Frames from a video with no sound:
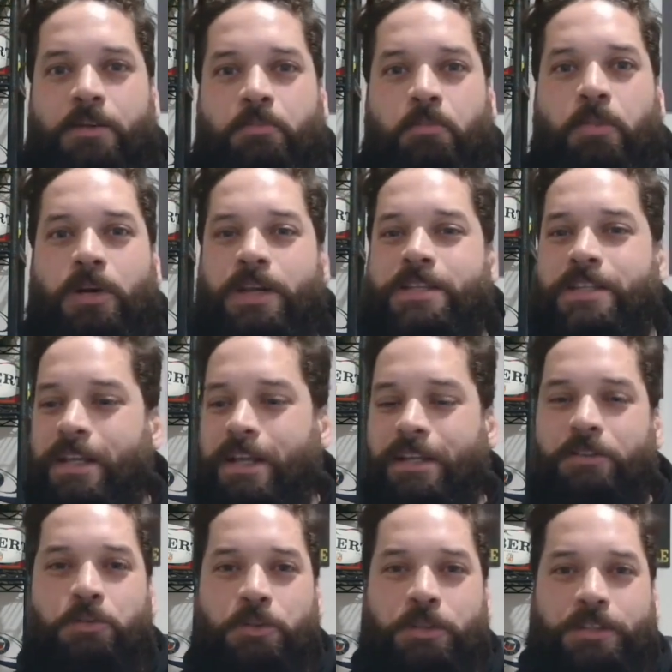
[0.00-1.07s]
Buonasera a
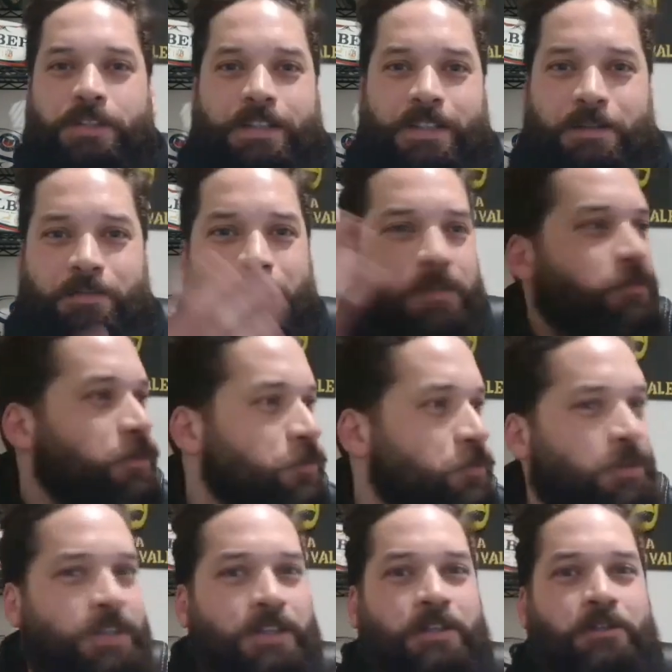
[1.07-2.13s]
tutti,
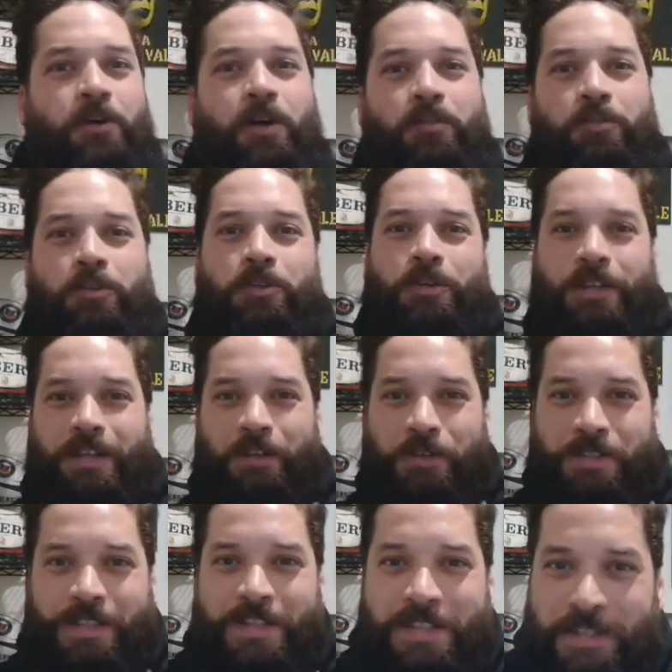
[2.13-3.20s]
benvenuti di nuovo nello
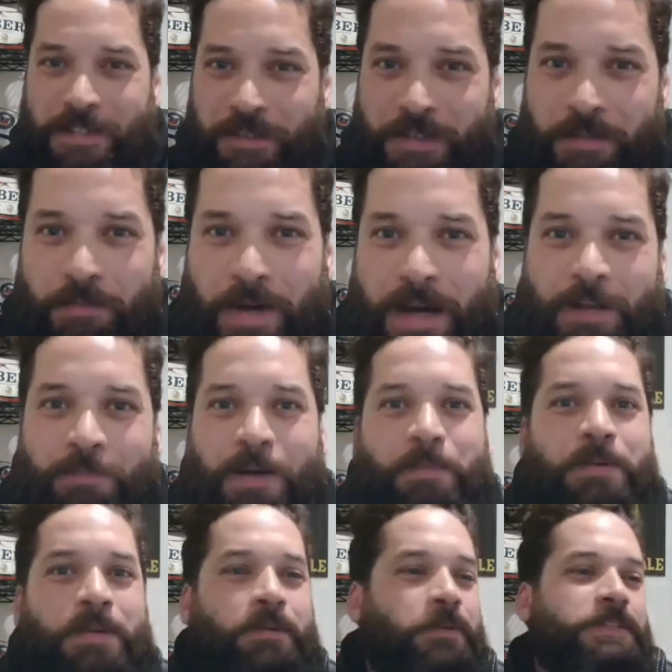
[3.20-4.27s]
stanzino del Barba
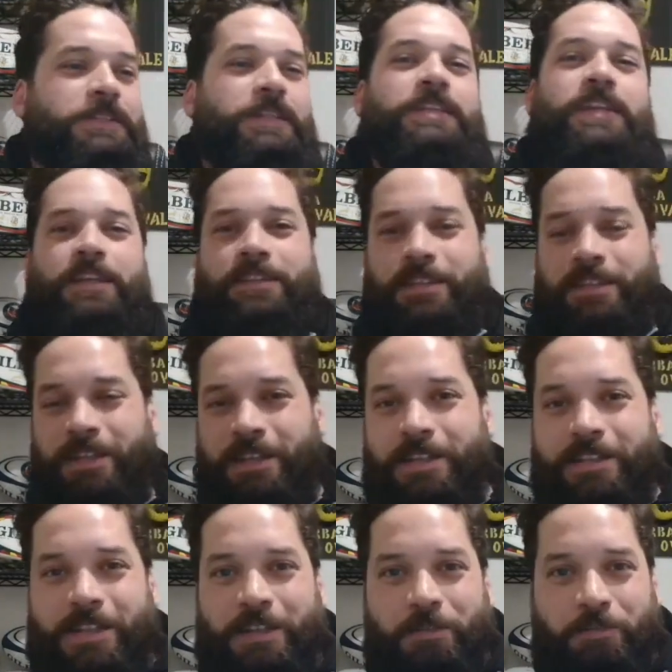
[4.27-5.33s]
per questa diretta
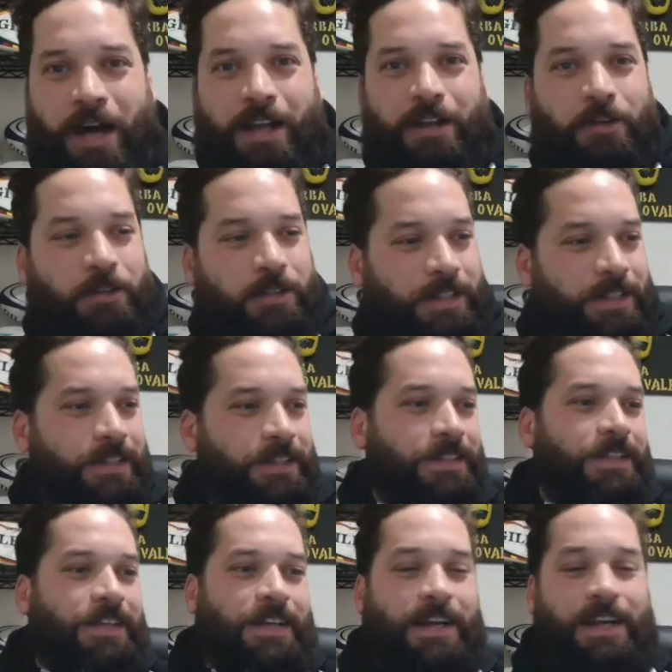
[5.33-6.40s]
dell'intervallo di
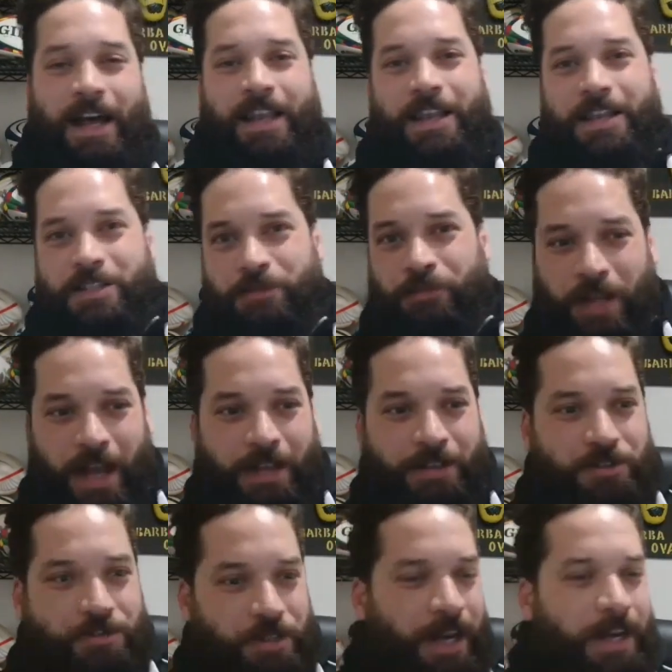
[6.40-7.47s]

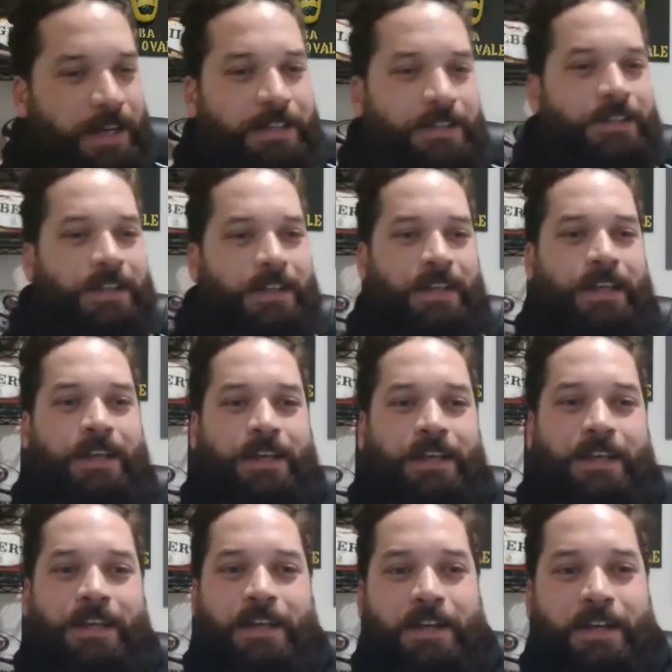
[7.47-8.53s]
Galles-Francia.
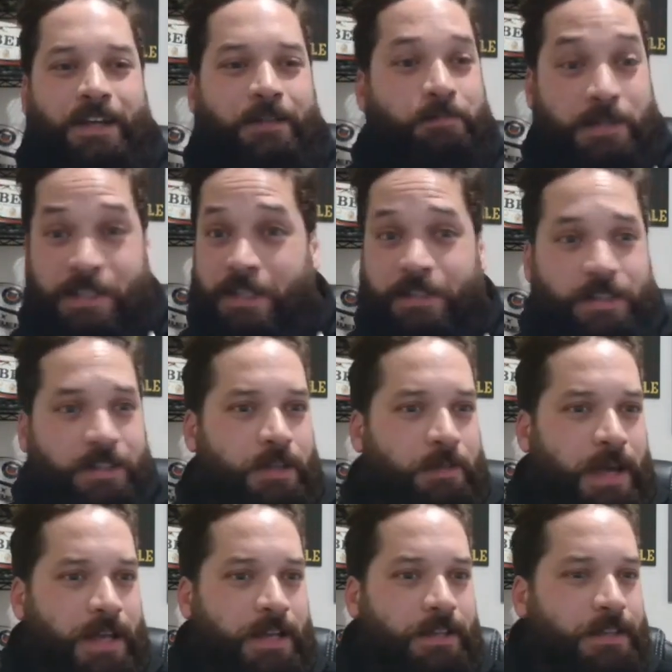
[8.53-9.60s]
Eh, mi sentite
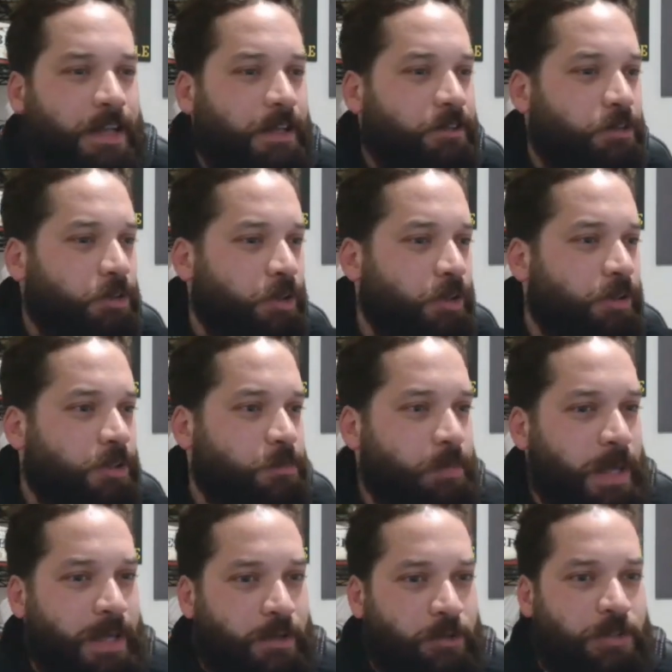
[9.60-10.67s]
bene intanto?
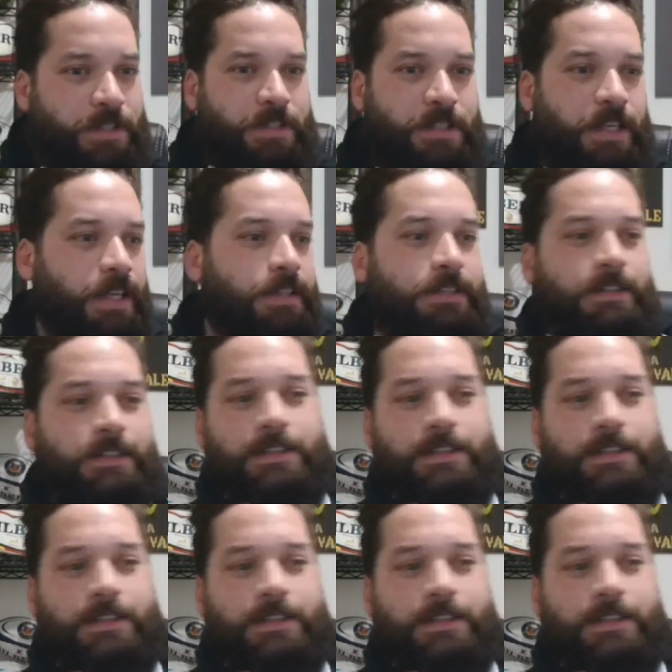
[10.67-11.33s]
Spero di sì.